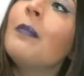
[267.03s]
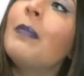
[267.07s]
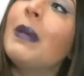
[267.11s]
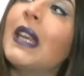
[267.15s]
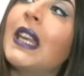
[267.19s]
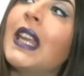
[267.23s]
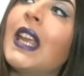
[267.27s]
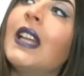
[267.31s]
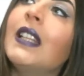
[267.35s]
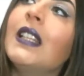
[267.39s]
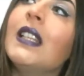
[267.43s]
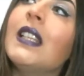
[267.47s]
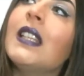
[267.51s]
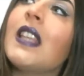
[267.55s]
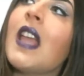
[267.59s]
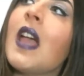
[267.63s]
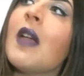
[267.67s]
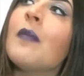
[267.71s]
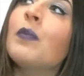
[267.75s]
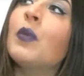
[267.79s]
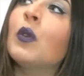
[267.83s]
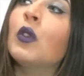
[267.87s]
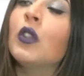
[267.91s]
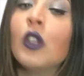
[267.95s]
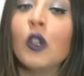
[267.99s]
perché ad
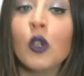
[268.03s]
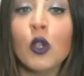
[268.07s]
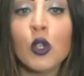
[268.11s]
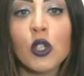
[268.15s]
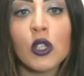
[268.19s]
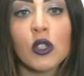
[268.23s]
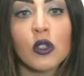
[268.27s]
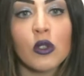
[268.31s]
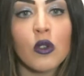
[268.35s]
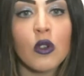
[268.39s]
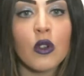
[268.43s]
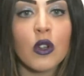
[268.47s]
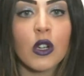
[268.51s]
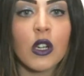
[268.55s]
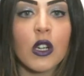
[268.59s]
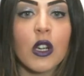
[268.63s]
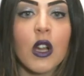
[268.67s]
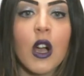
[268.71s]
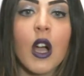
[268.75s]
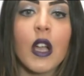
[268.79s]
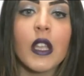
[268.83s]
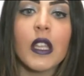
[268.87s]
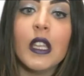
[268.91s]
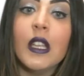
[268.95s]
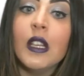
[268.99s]
esempio nello
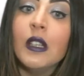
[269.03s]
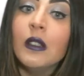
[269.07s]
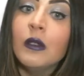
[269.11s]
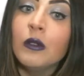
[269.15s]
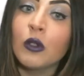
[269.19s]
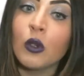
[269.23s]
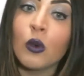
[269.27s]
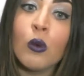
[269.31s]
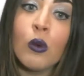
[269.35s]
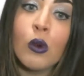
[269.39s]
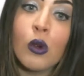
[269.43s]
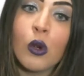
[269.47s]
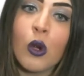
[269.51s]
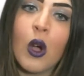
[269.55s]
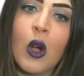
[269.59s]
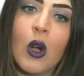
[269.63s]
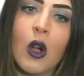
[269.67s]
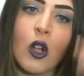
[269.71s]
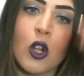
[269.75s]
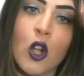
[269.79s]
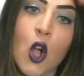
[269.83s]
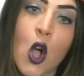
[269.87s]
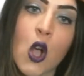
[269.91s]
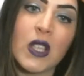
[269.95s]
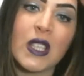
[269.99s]
store il
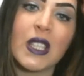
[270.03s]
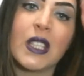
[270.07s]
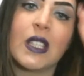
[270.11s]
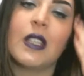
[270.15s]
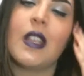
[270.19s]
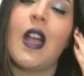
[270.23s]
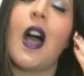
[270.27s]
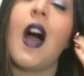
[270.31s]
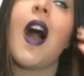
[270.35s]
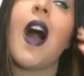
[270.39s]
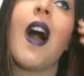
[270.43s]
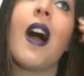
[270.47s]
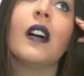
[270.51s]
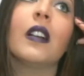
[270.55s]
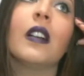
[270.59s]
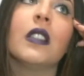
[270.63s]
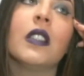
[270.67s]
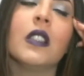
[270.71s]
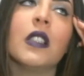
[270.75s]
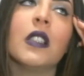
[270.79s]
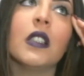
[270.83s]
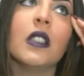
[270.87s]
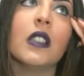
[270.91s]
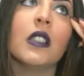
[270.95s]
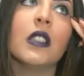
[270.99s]
trucco costa
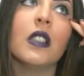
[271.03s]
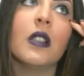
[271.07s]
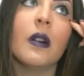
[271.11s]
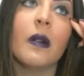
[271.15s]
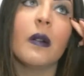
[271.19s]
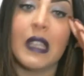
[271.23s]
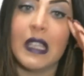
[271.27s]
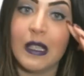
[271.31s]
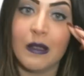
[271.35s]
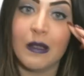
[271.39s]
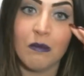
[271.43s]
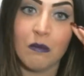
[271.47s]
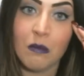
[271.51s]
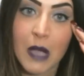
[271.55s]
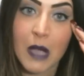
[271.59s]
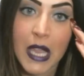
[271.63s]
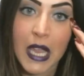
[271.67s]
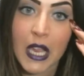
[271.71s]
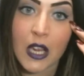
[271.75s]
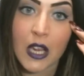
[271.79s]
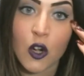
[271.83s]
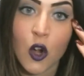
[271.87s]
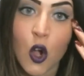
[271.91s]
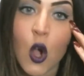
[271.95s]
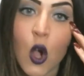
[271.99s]
uh,
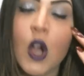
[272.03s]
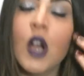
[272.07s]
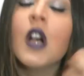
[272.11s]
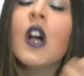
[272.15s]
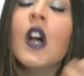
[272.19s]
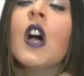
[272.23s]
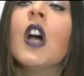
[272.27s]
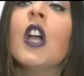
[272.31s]
meno.